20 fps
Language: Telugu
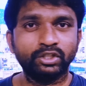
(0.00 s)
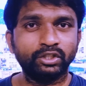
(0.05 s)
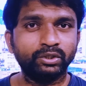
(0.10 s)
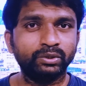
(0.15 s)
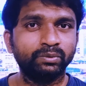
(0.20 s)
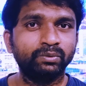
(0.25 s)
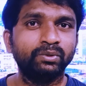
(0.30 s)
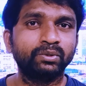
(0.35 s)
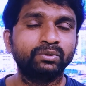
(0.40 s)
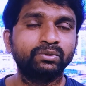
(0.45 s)

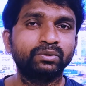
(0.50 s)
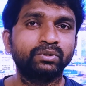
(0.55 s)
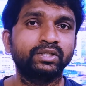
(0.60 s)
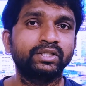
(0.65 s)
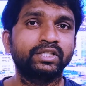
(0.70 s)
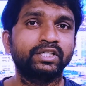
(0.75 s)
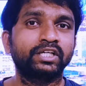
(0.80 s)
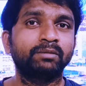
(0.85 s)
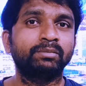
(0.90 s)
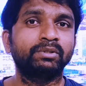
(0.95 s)
న్యూ లుక్ తోటి
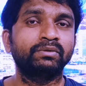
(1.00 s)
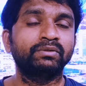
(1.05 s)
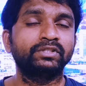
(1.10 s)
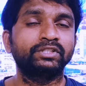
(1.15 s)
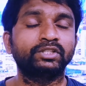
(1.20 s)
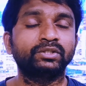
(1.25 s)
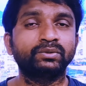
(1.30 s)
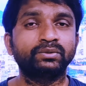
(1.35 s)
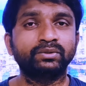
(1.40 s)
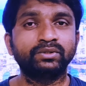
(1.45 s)
అయితే కనపడం అయితే
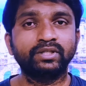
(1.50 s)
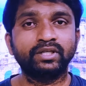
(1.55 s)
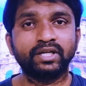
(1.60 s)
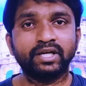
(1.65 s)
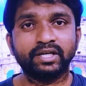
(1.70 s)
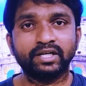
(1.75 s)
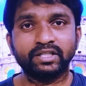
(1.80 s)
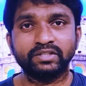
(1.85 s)
జరుగుతుంది అండ్